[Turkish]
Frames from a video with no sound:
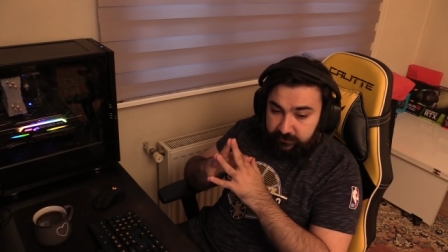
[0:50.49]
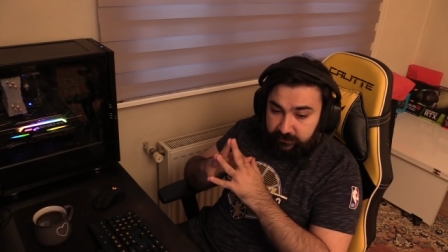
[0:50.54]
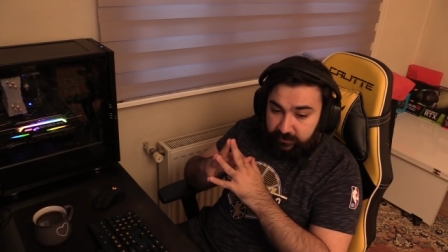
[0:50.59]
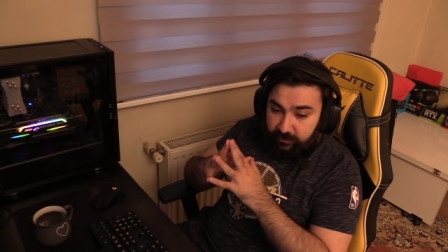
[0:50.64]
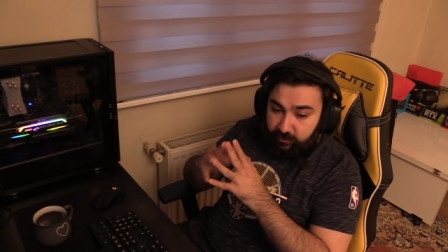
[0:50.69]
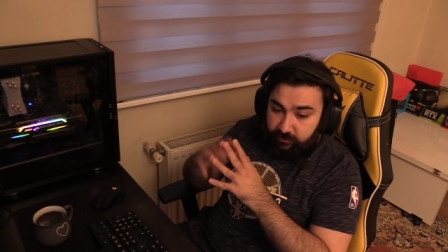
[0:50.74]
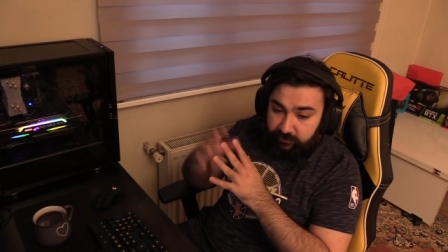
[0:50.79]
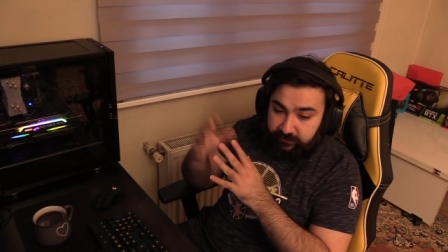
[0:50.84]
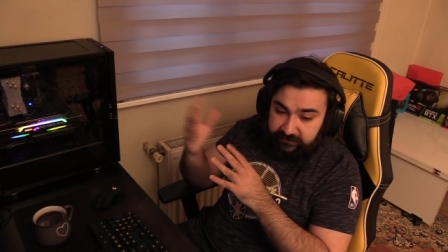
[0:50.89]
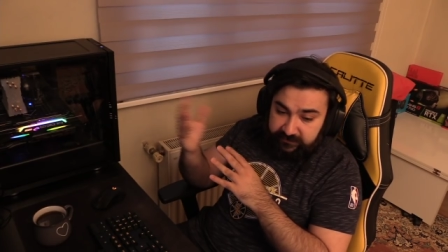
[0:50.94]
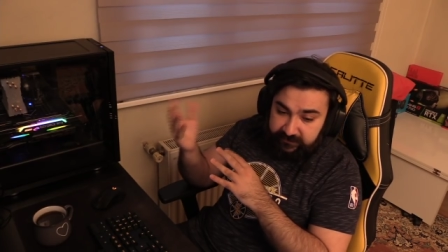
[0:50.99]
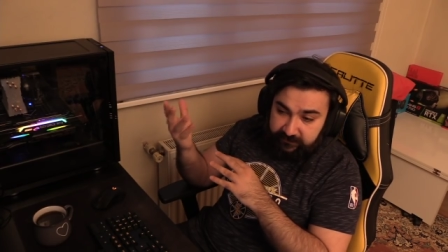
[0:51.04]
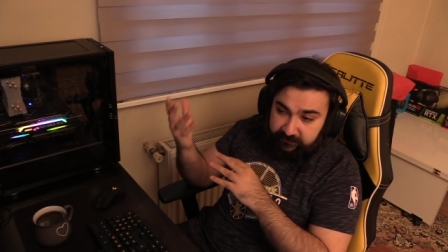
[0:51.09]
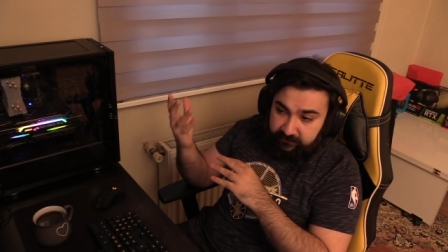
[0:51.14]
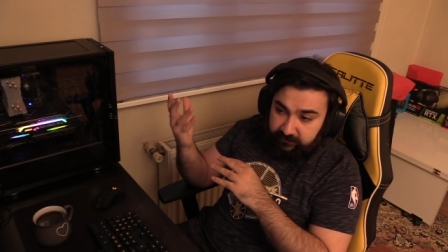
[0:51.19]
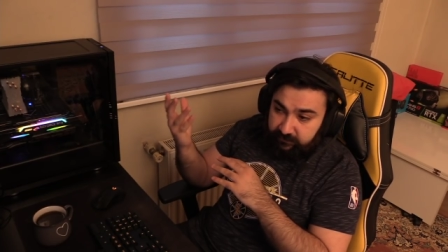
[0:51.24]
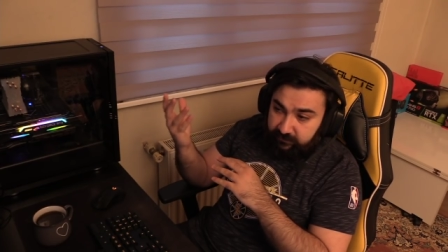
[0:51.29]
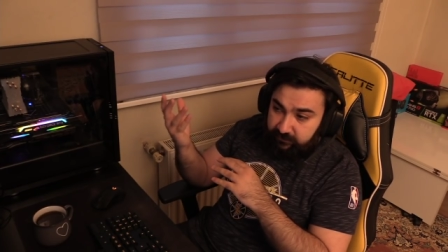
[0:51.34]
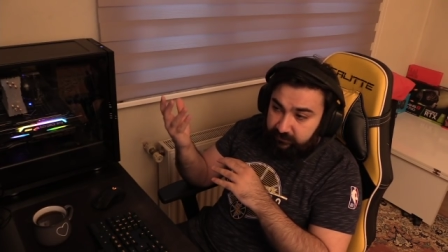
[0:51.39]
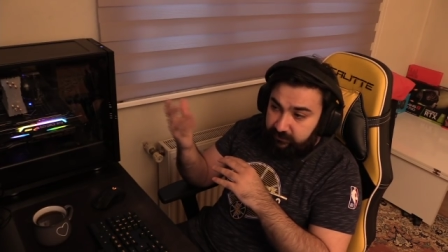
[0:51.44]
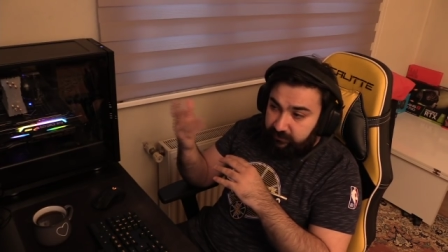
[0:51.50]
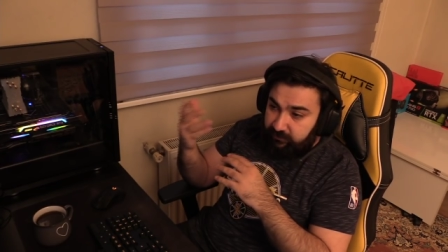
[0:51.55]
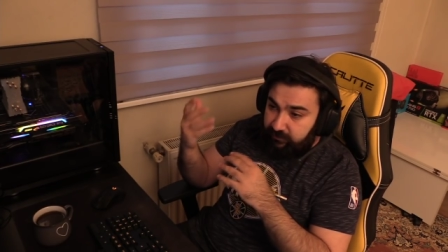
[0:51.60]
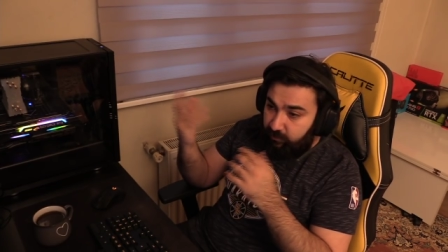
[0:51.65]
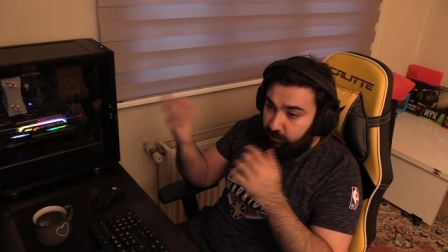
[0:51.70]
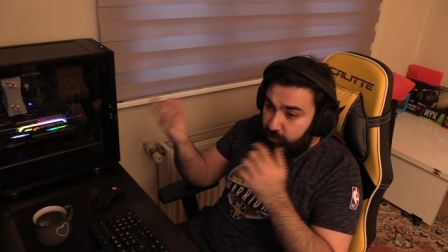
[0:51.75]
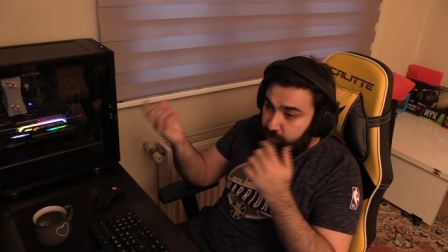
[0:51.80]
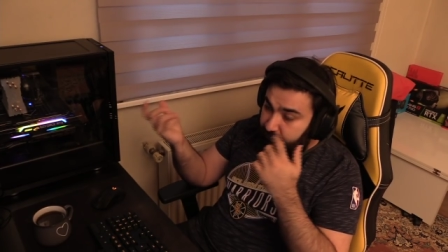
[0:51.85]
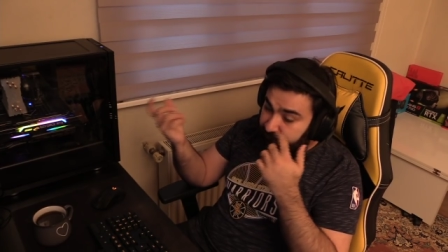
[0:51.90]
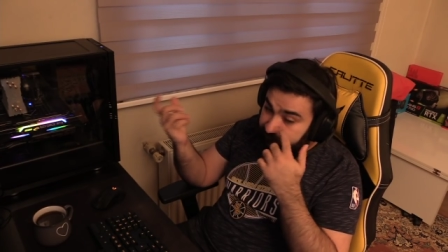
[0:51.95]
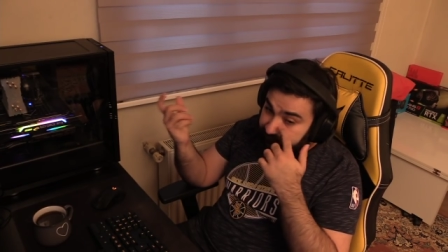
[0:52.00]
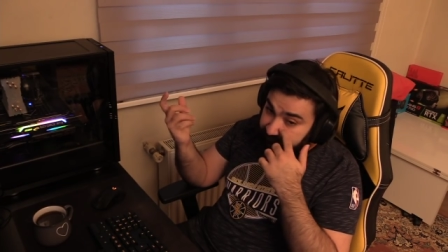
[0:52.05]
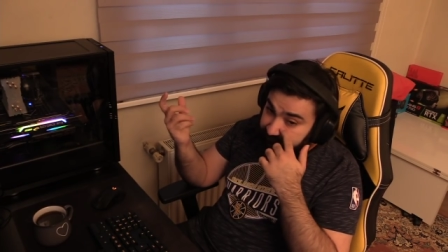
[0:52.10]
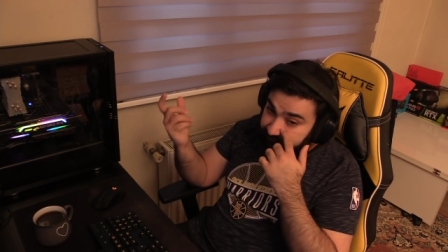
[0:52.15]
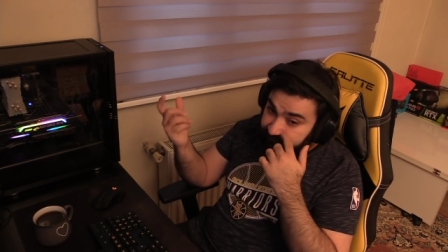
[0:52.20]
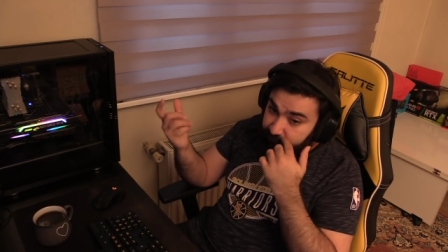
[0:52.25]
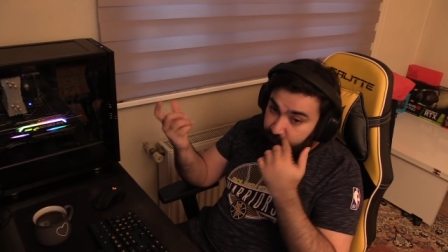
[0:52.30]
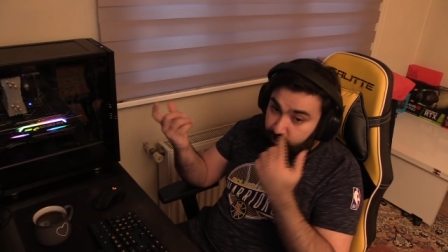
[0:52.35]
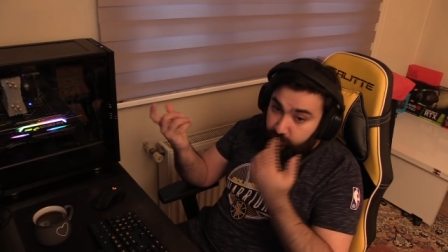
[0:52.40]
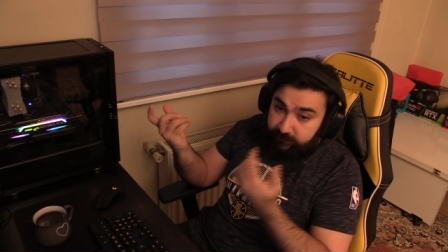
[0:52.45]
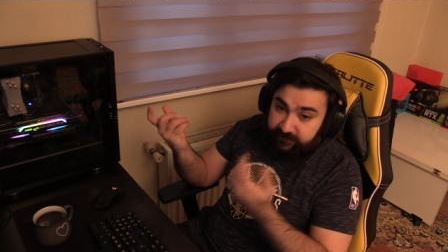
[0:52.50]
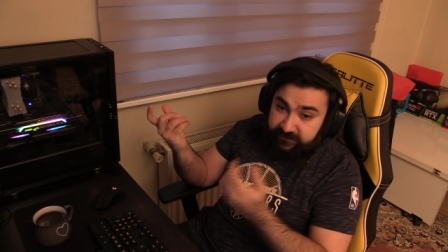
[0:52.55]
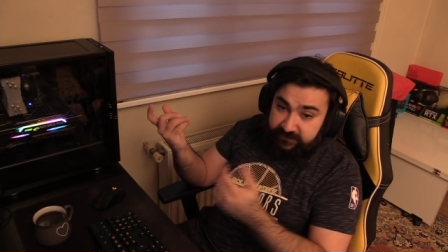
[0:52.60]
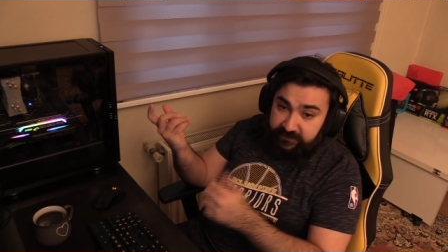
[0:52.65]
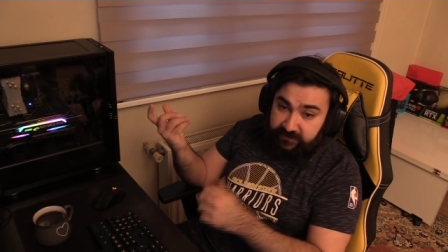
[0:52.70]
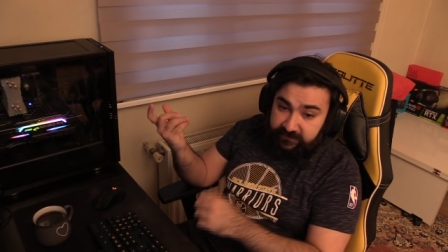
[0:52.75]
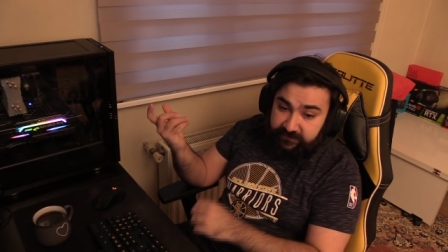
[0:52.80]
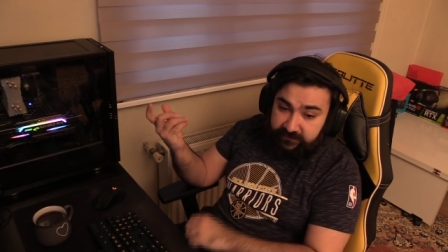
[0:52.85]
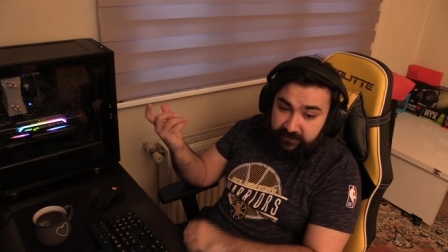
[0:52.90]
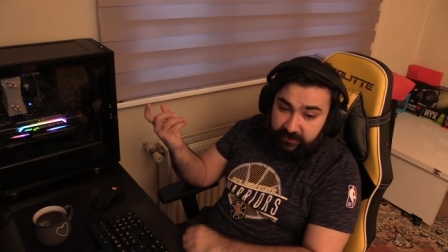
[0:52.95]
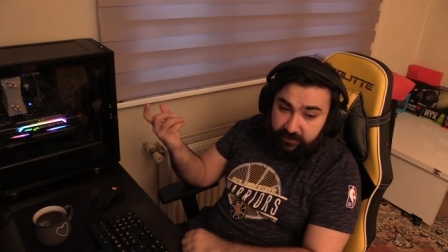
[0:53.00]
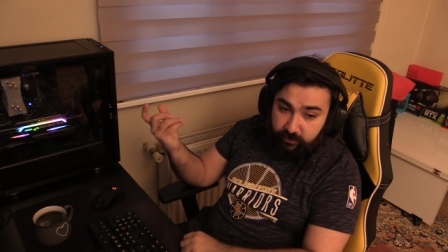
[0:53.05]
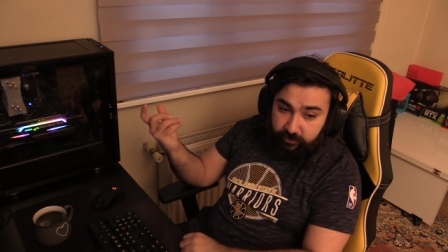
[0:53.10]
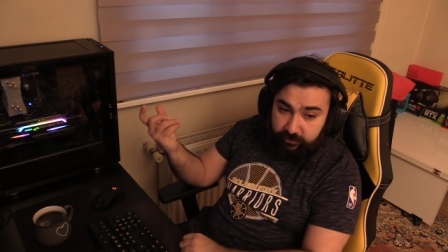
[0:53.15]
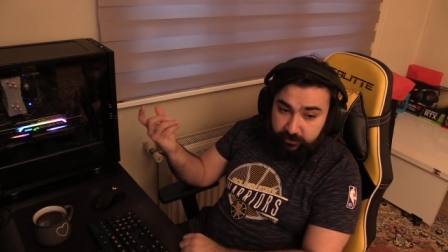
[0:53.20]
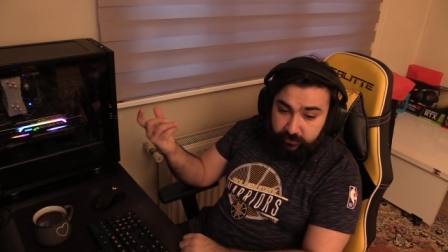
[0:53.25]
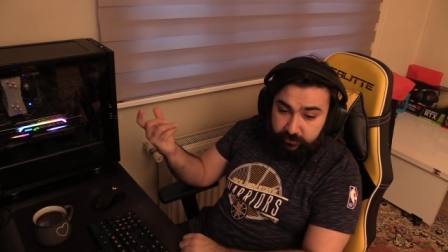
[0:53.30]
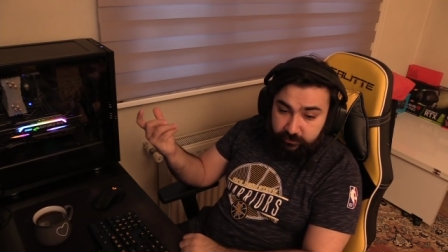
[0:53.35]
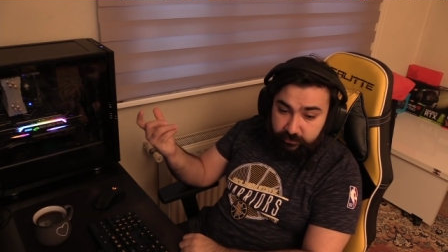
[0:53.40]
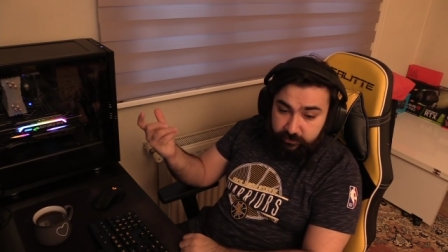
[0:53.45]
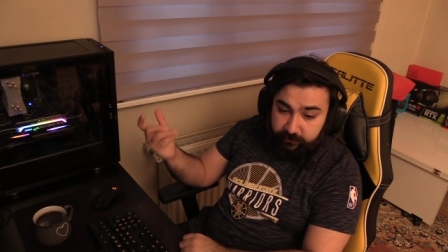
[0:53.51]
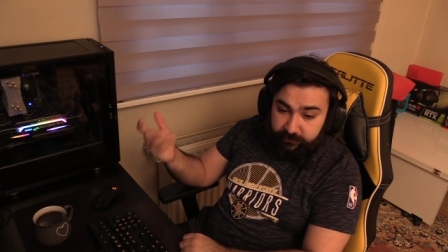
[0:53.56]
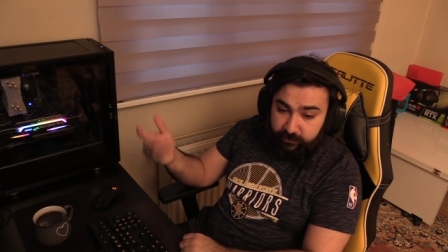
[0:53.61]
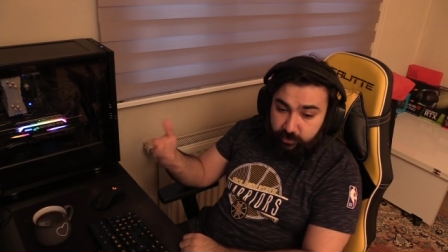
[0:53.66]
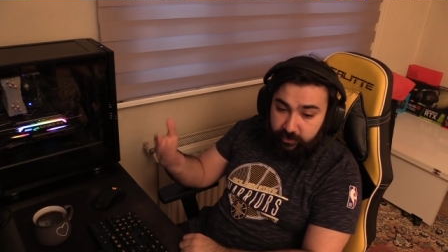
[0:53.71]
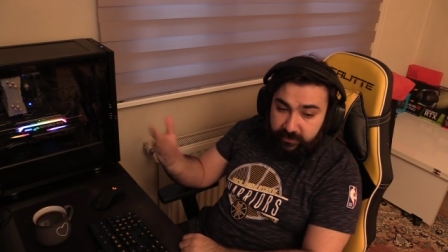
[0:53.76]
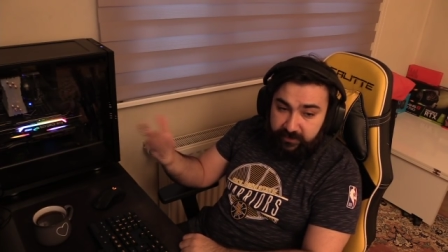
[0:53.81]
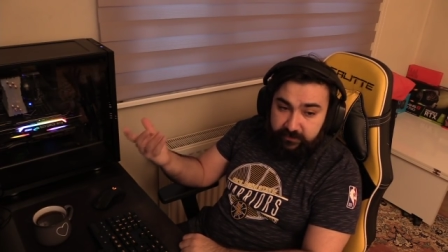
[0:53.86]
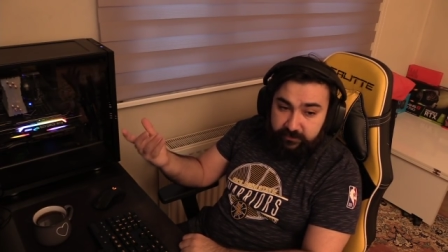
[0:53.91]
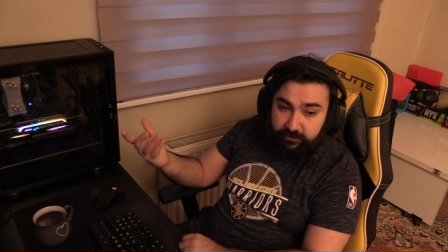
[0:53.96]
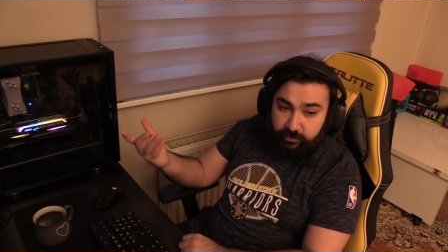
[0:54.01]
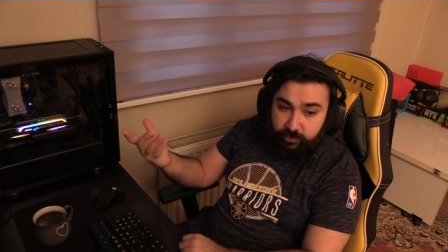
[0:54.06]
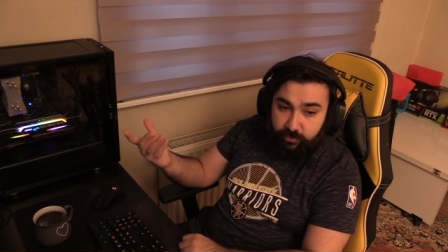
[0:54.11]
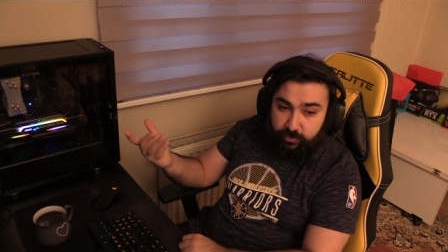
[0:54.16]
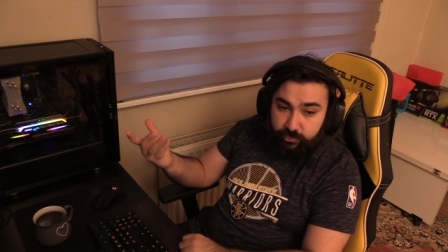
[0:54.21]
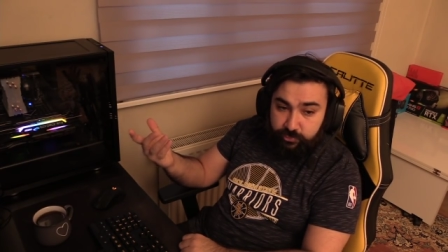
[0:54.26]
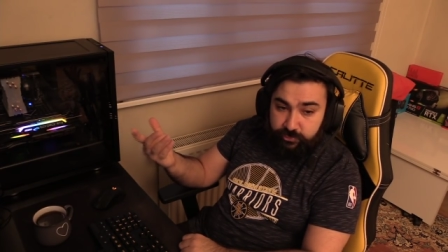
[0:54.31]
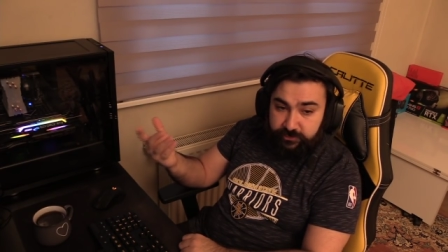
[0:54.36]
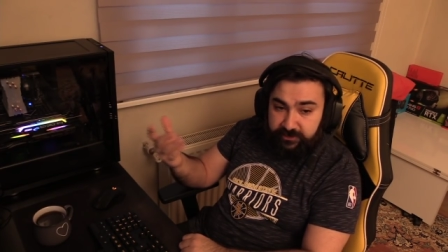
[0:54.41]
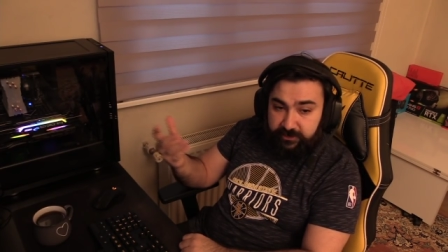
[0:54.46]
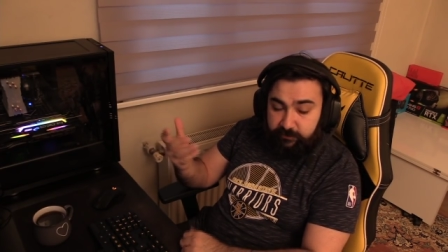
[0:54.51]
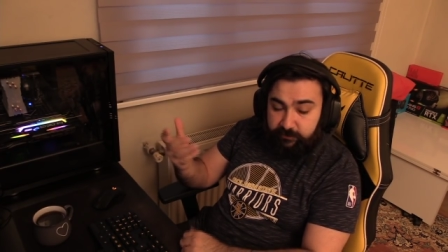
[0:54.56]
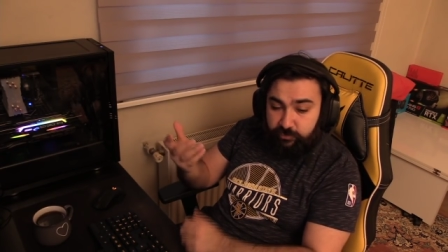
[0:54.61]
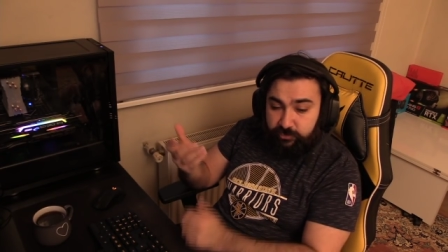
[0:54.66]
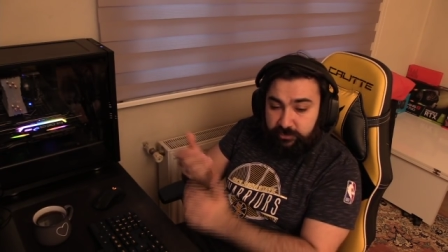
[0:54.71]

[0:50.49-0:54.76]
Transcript: Ha oradayken e, konuşması, iletişim kurması sadece daha kolay oluyordu bir konu hakkında konuşurken.